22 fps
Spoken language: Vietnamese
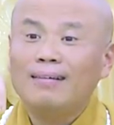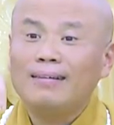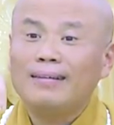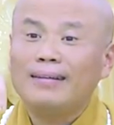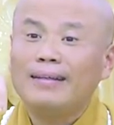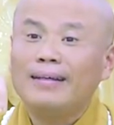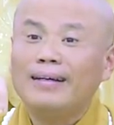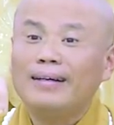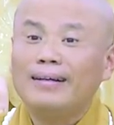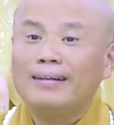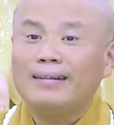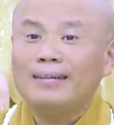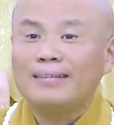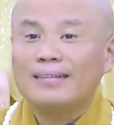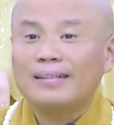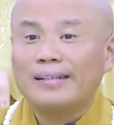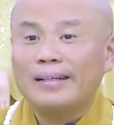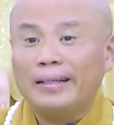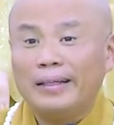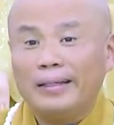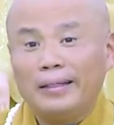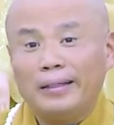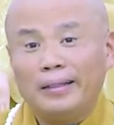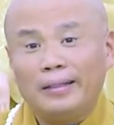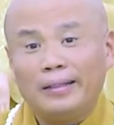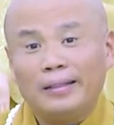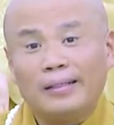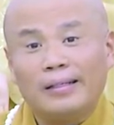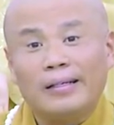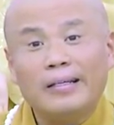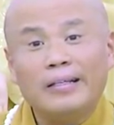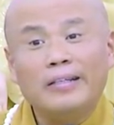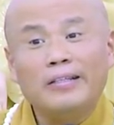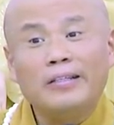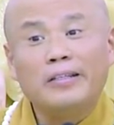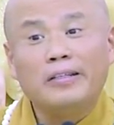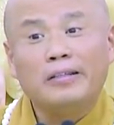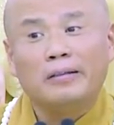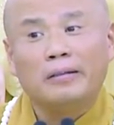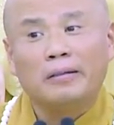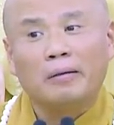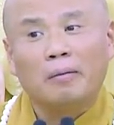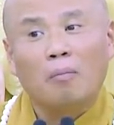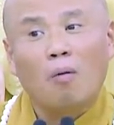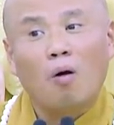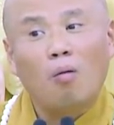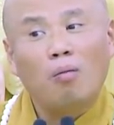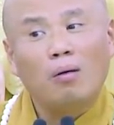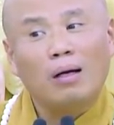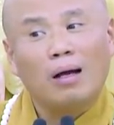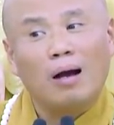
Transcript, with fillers: Nhớ khi vừa 4